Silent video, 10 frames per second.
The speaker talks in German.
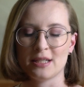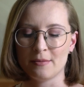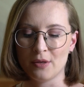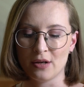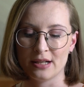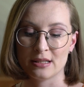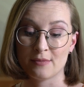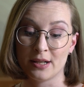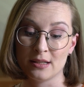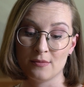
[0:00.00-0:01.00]
Ich habe auch ein
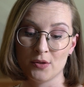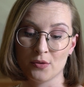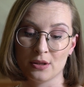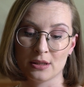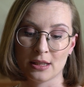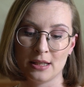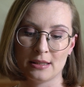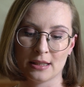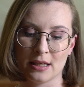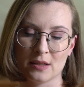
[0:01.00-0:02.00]
zweites Video
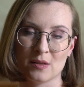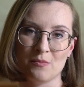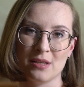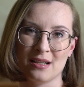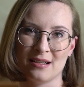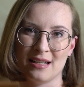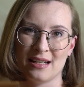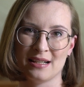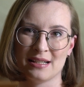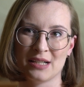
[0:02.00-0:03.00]
gedreht, da ging es mir
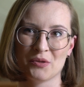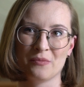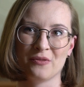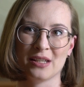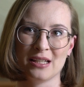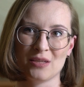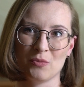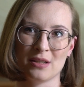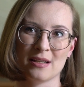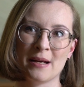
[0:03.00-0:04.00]
eher darum, wie gehe ich
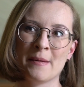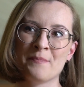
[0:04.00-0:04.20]
mit,